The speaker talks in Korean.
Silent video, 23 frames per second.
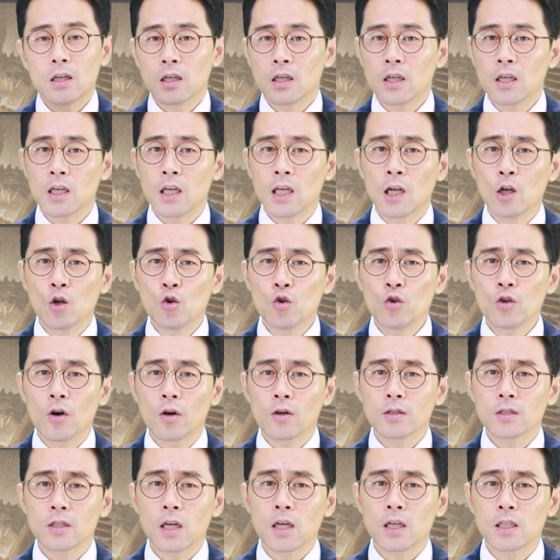이 인류
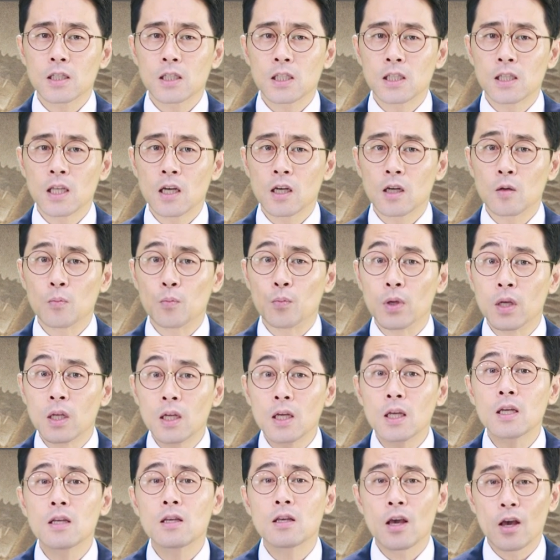역사의 진행을
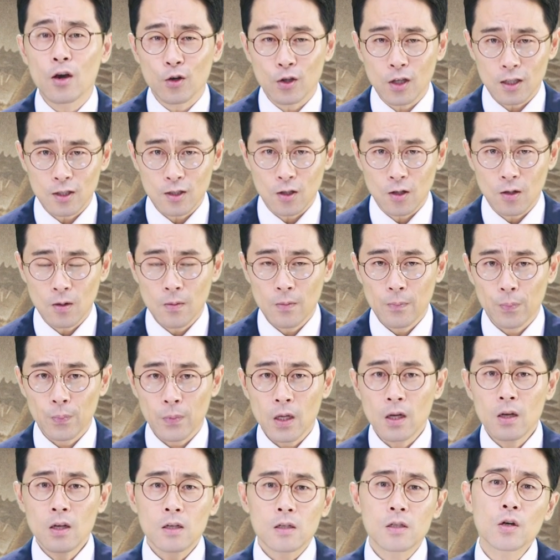미리 예언해서
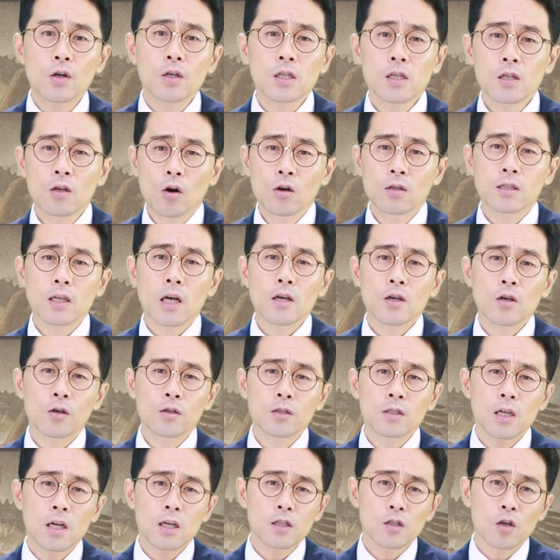그것이 역사의
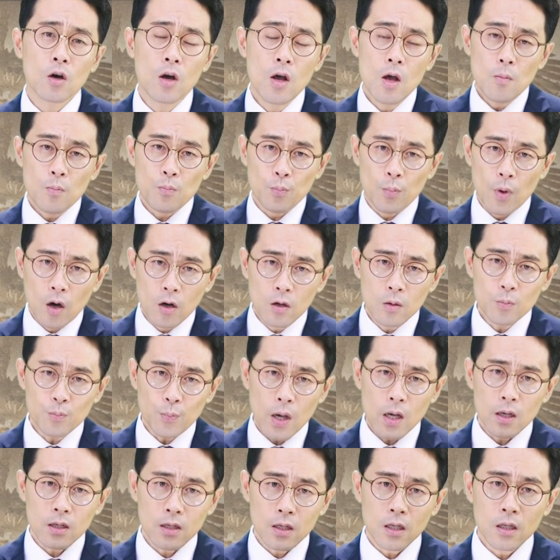현장에서
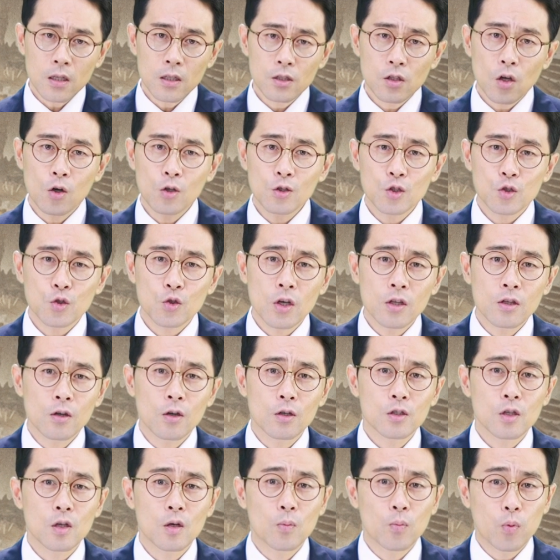명백히 성취되는
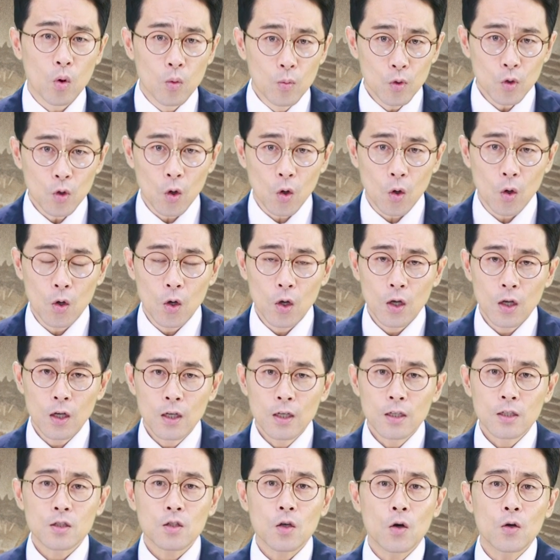것을 보므로
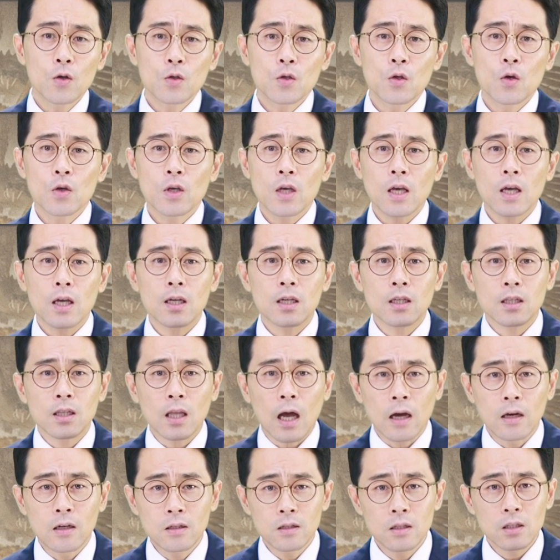성경의
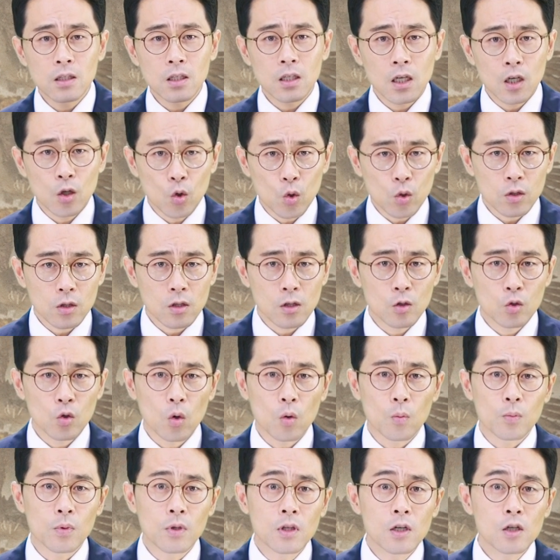다른
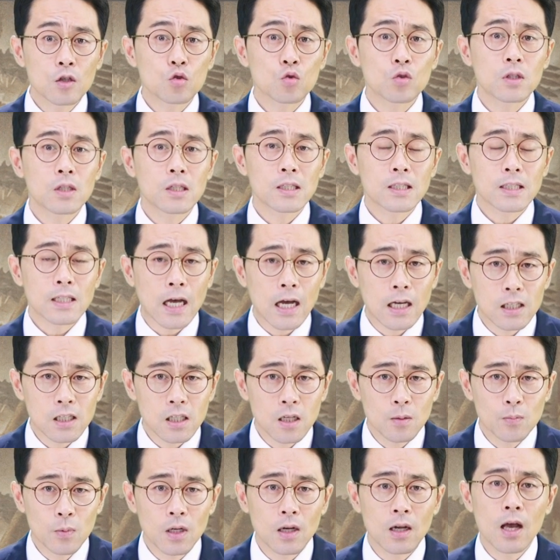기록들도 믿을 수 있는
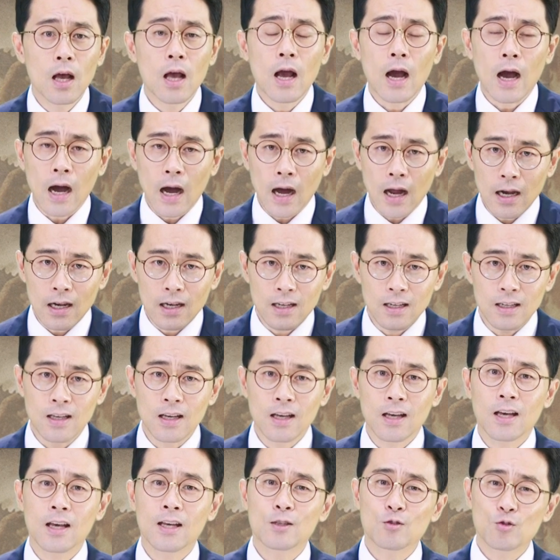사실임을
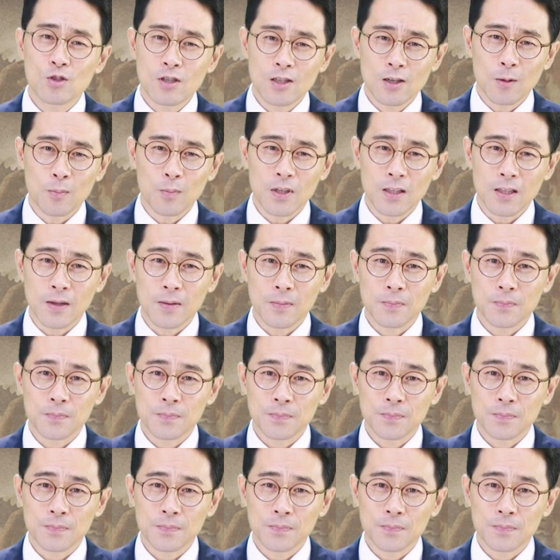알게 해주신 겁니다.